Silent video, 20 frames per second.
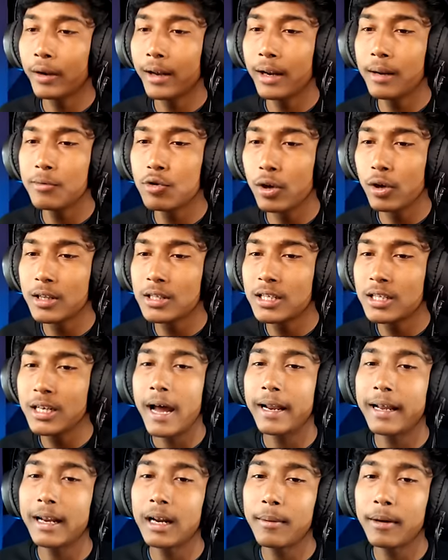এখানে আমি চলে এসেছি
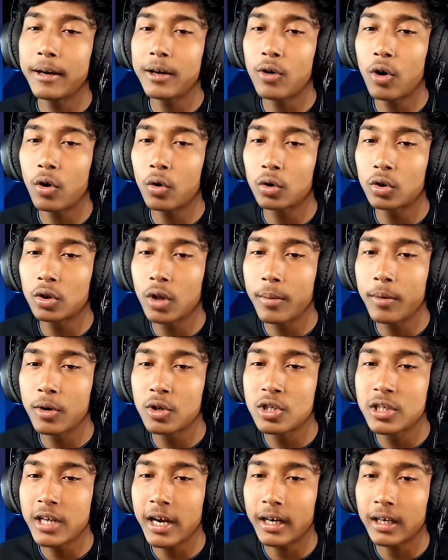এখানে আমাকে ড্র করতে হবে
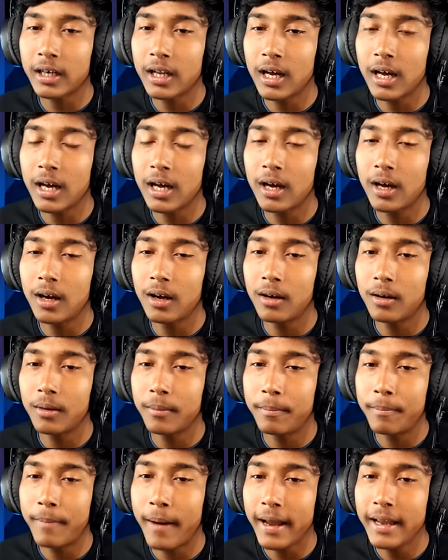হচ্ছে একটা
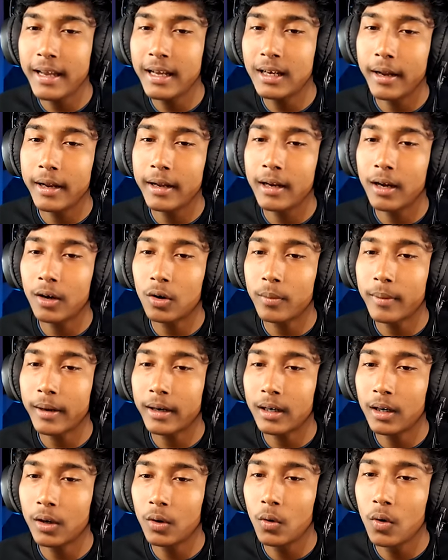বাইক এরকম
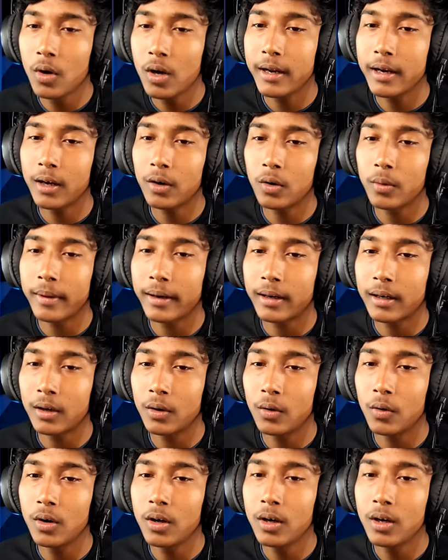একটা গোল এরকম একটা
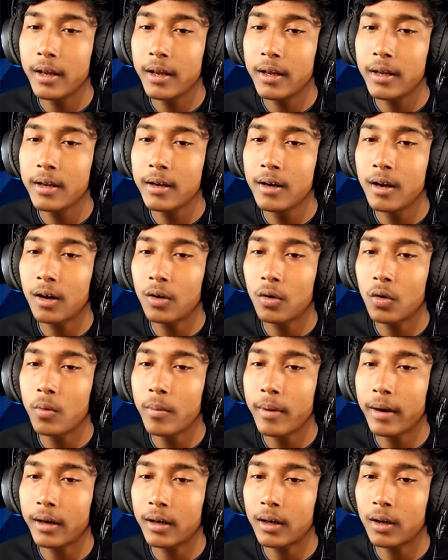গোল এইরকম
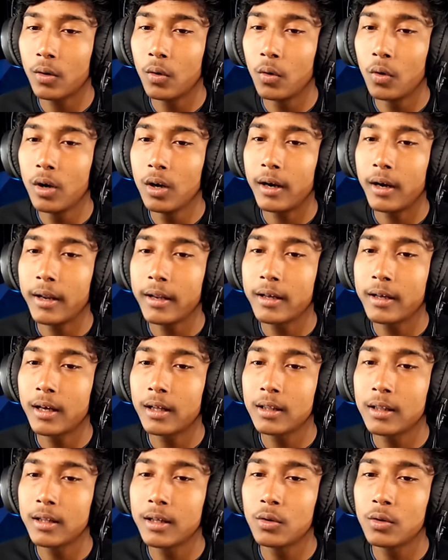একটা গোল আর
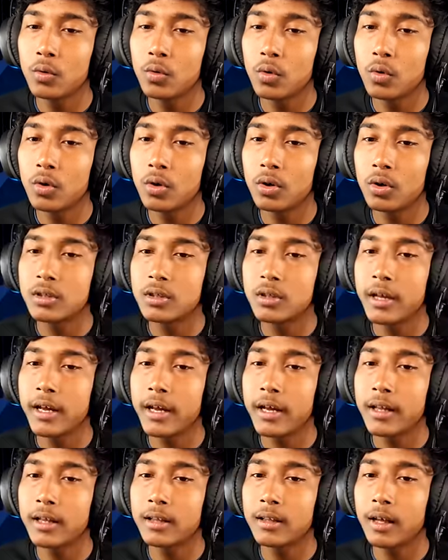এইখান দিয়ে দুটো
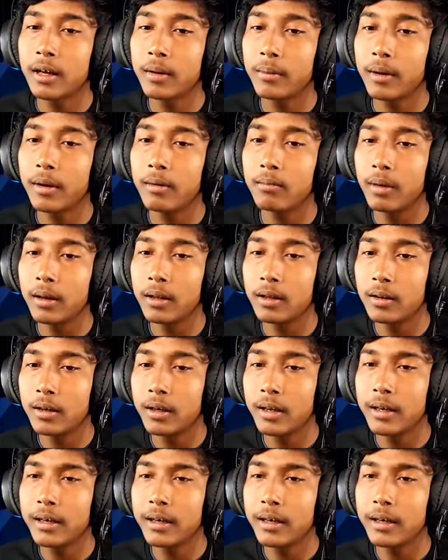টেয়ারিং থাকবে ভাই এটা